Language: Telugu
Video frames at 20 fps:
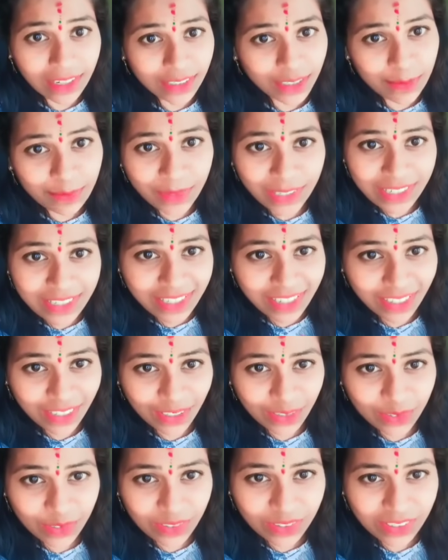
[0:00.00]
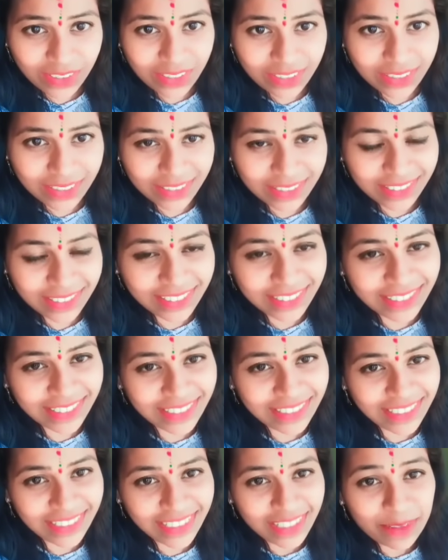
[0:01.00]
అప్పుడు అను చాలా
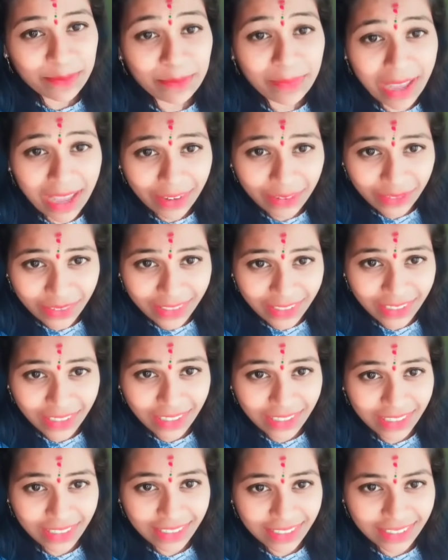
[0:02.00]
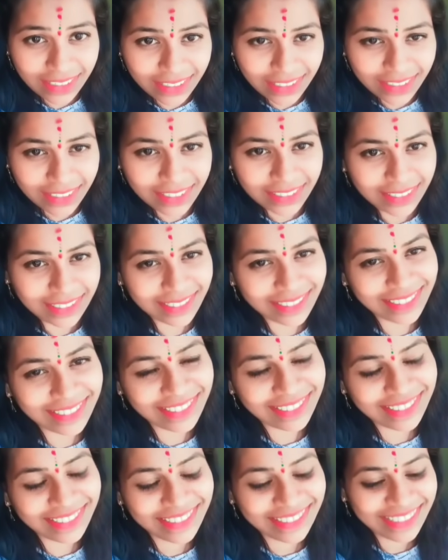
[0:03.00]
సంబరపడిపోతూ ఉంటుంది తన మనసులో
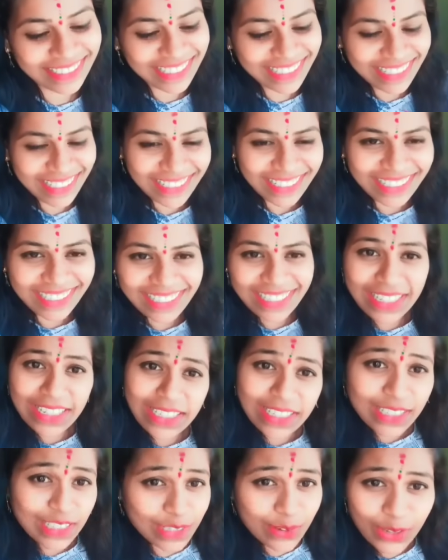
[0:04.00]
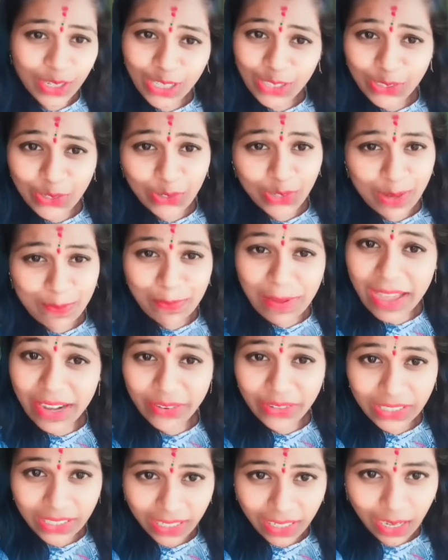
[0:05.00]
ఏదో తెలియని ఆనందం మొదలవుతుంది
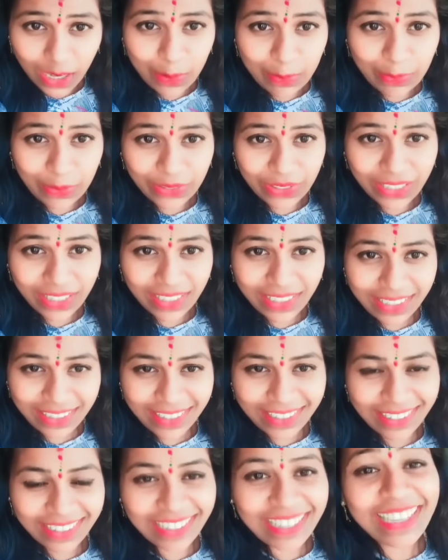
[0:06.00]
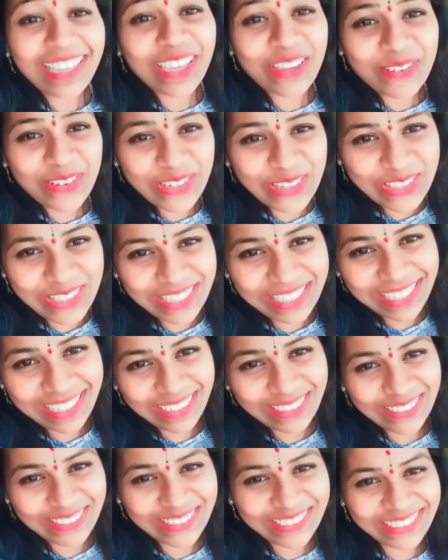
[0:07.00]
అను అలాగే
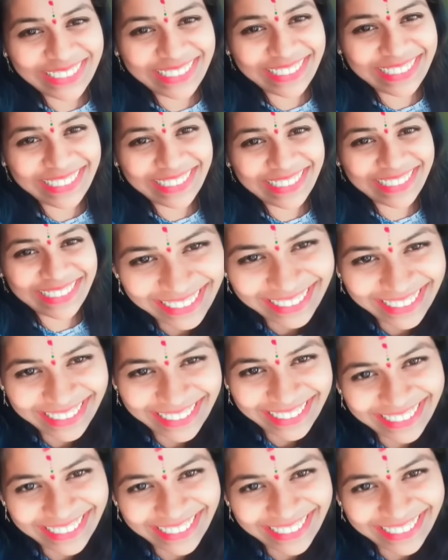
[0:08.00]
పూర్తిగా